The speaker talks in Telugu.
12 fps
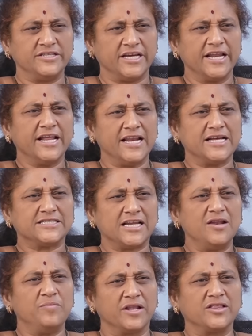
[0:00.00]
జరిగిన
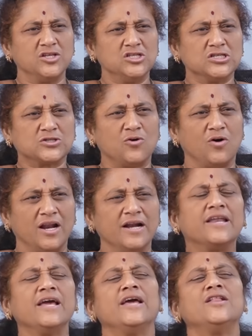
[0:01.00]
నష్టాన్ని భర్తీ
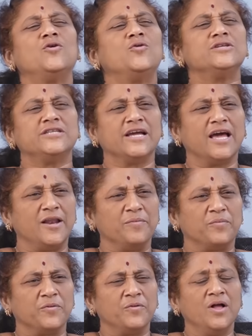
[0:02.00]
చేసుకోవాలంటే ఏదో ఒకటి చేయాలి
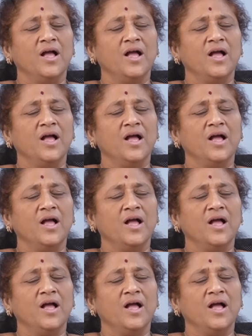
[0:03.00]
ఇప్పుడు